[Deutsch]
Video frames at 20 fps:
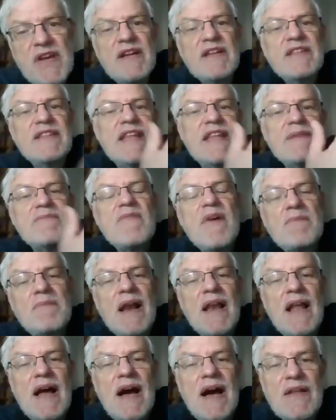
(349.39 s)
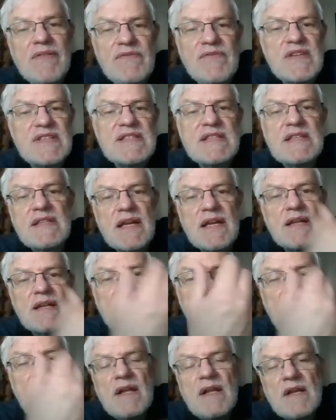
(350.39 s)
Nehmen wir mal an, wir sind dann
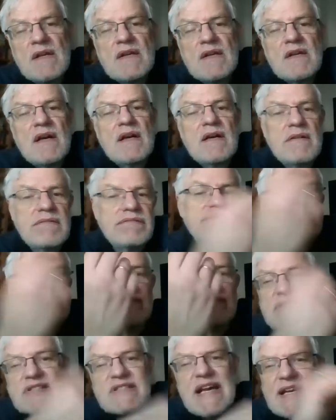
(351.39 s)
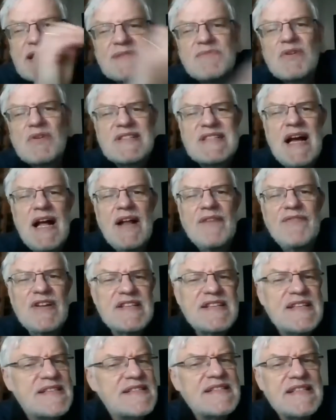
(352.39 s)
sage jetzt mal eine Zahl,
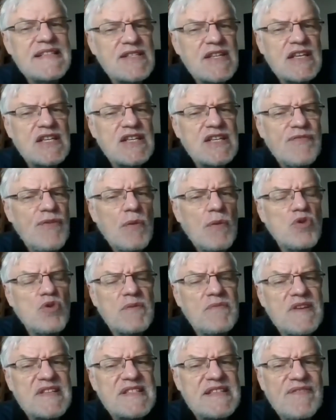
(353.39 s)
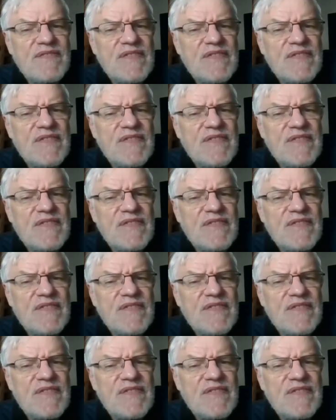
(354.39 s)
vielleicht ist nicht, ich vermute, es